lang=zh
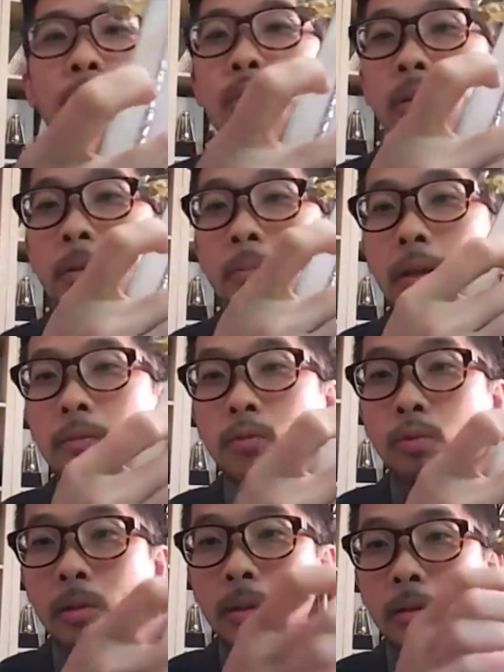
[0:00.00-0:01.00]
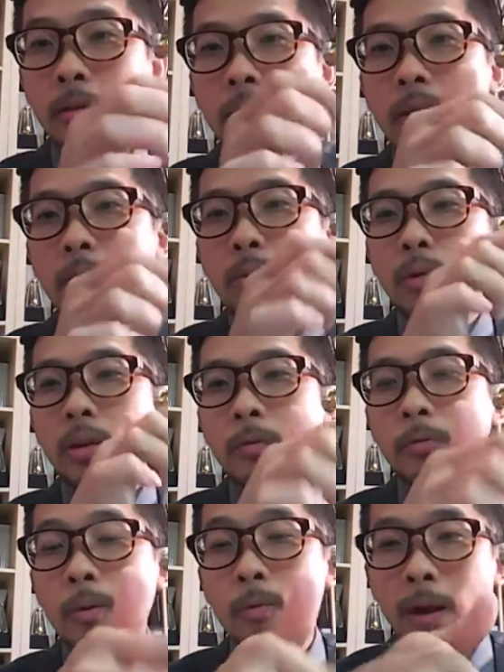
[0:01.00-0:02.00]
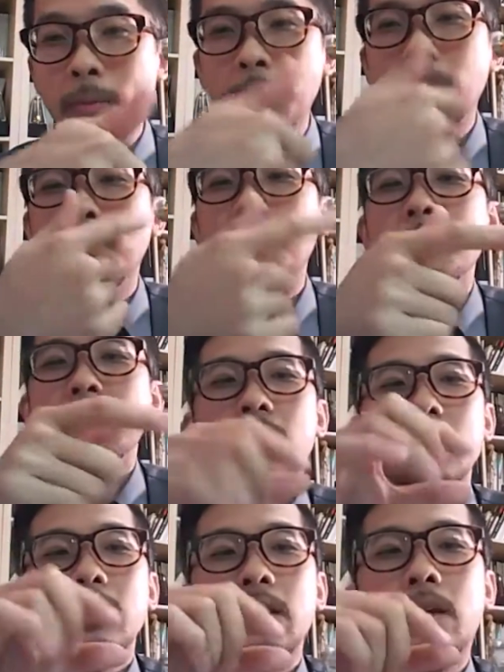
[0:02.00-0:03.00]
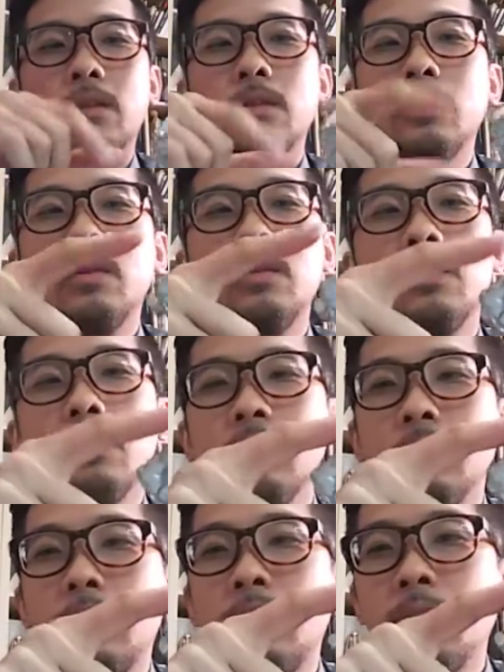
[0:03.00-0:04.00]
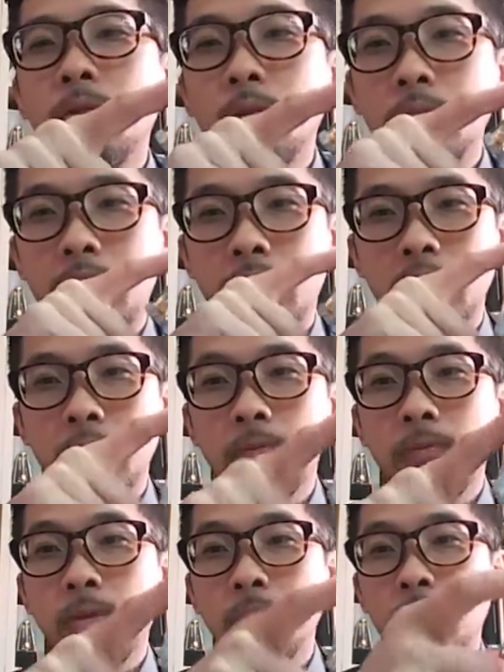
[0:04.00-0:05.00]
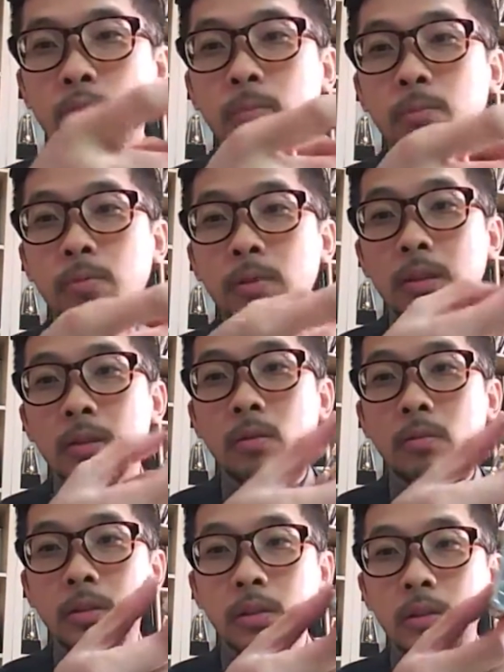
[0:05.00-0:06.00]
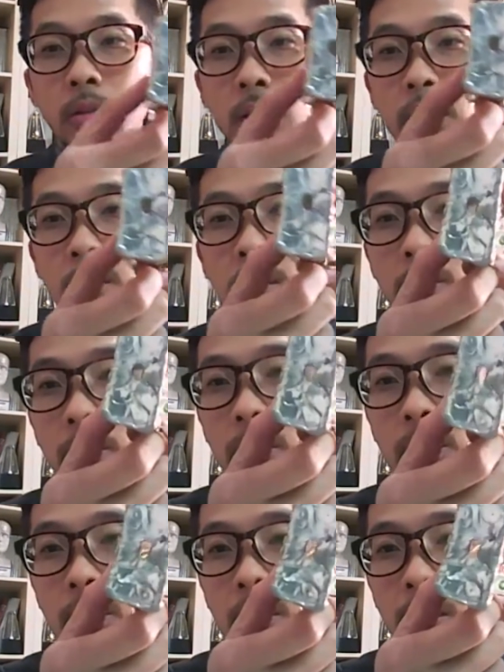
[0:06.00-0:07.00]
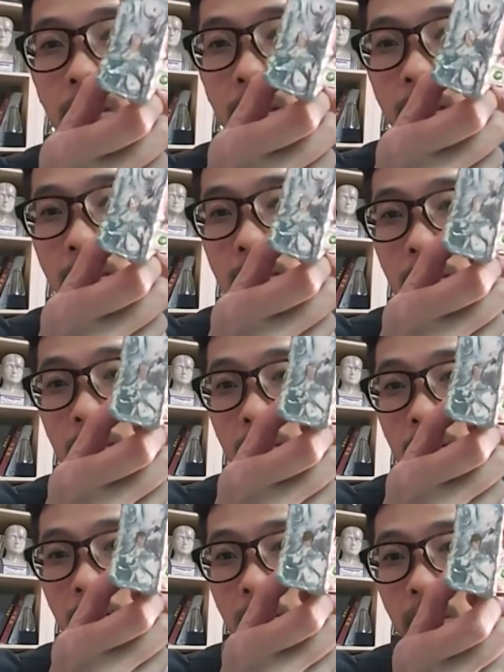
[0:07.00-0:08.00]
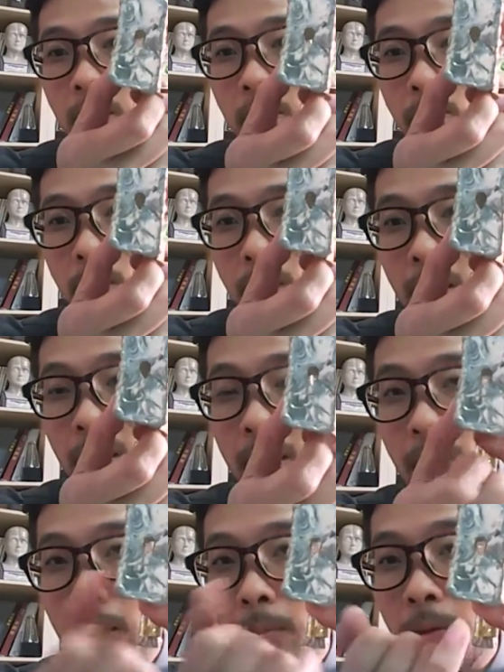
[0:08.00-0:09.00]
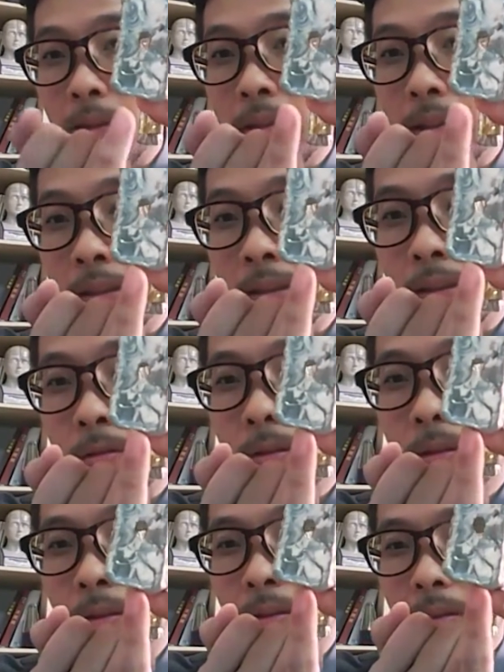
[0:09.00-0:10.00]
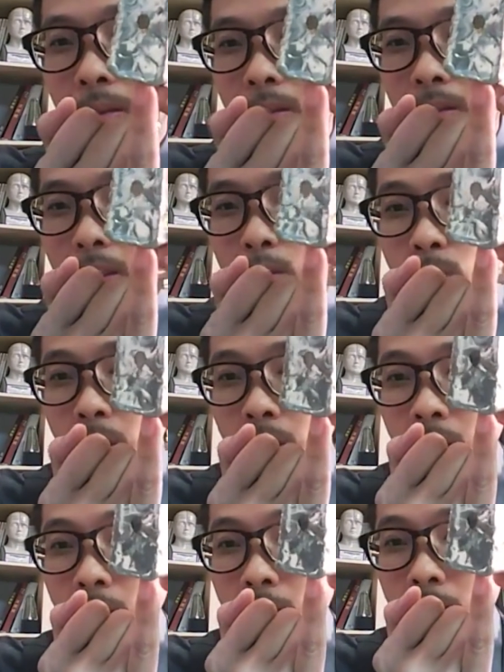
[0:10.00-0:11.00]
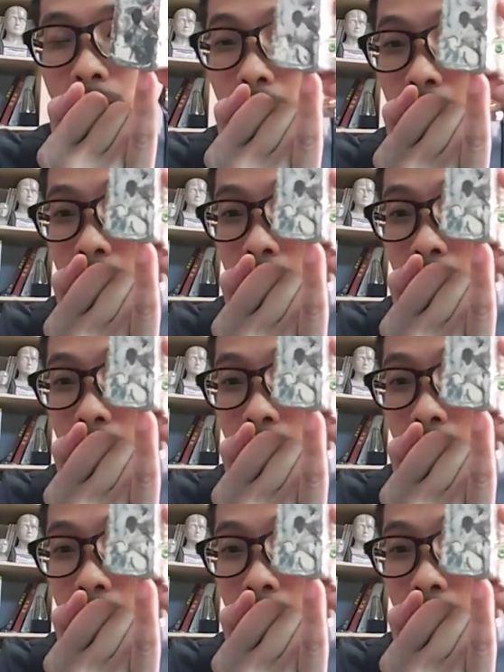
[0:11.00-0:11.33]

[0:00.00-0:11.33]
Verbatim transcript: 的玻璃片做的玻璃封外面，然后铅或锡封全部的东西，然后镜子，大家可以看到它镜子，隐隐约约你可以看到两片镜子。这个水滴口这